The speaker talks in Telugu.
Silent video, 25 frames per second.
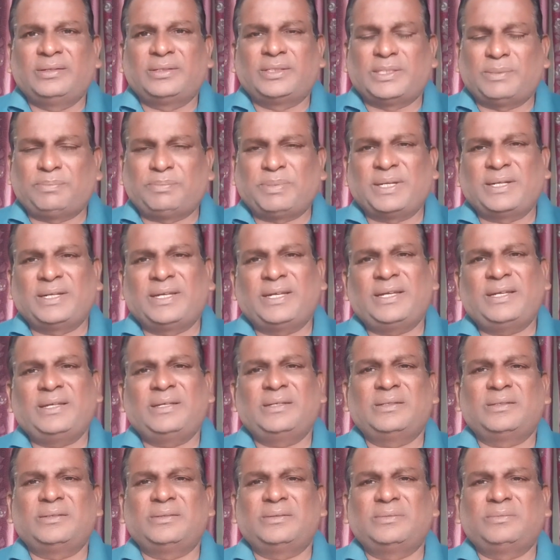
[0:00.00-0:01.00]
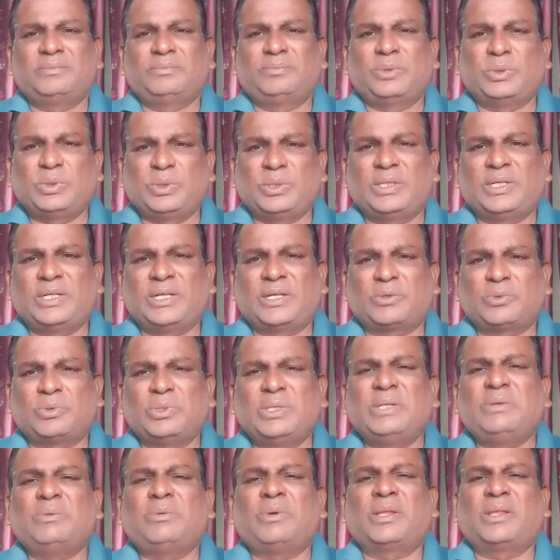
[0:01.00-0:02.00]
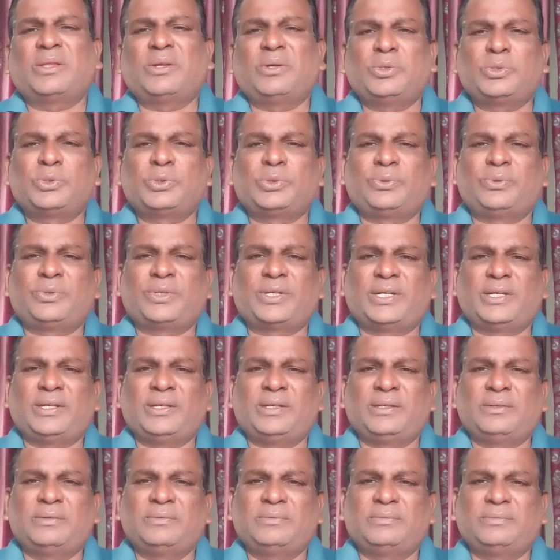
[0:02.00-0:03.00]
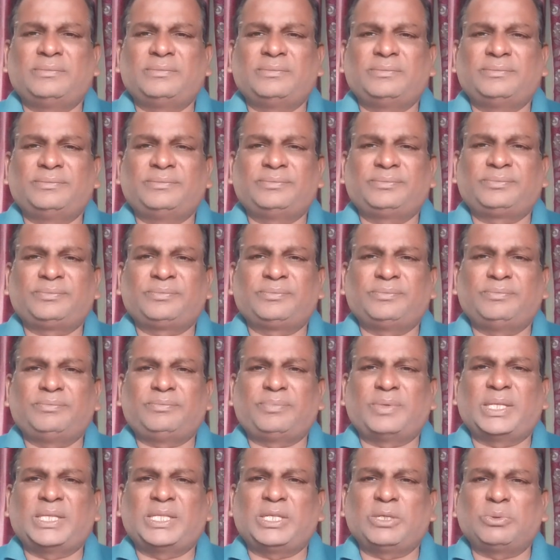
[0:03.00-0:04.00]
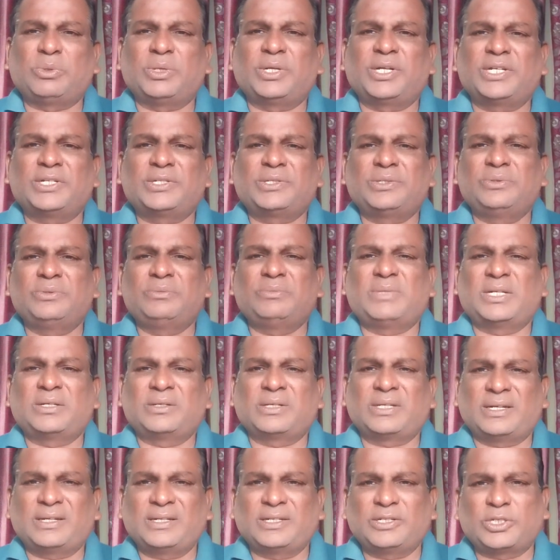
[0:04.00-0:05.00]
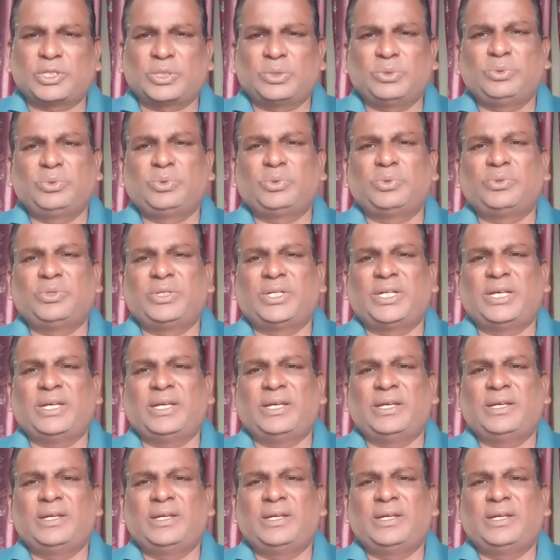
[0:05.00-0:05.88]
చెప్పానుగా పొద్దున్న కొన్ని వందలు వస్తూ ఉంటాయి ప్రతి కొటేషను మనం కనుక చదువుతూ ఉంటే